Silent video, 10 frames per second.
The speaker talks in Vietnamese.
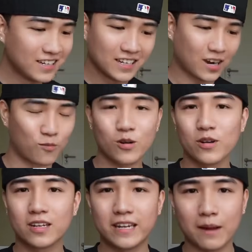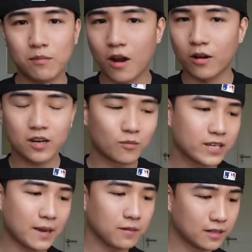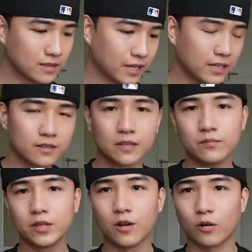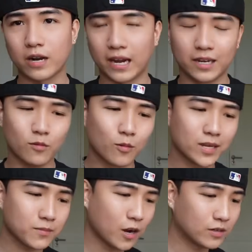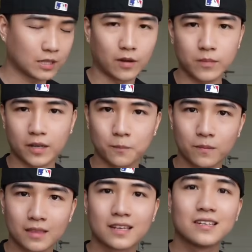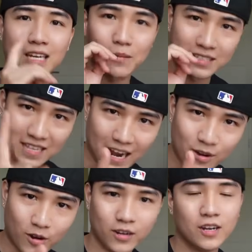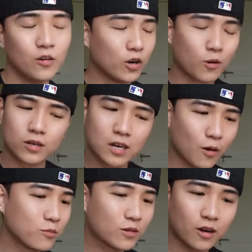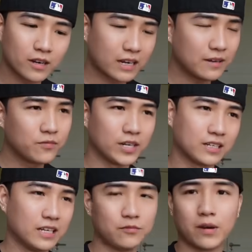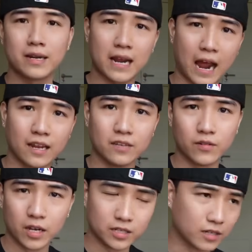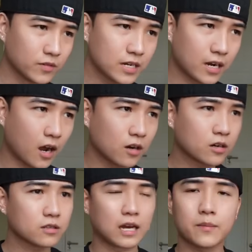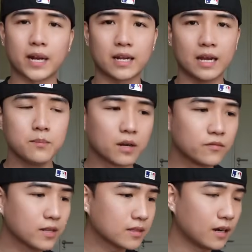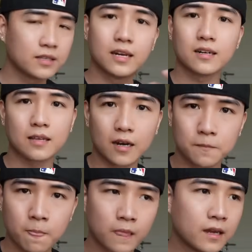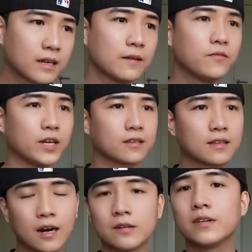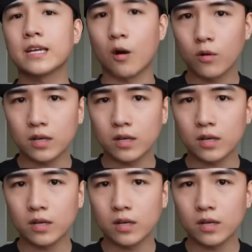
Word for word: không có dám nói, không có dám lên tiếng cái video này cũng không dám nói về sản phẩm này các bạn sai rồi Reborn không có cái việc gì phải ngại gì về những vấn đề đó có thể các bạn thấy mình với anh Tân chơi rất thân cái việc thân với nhau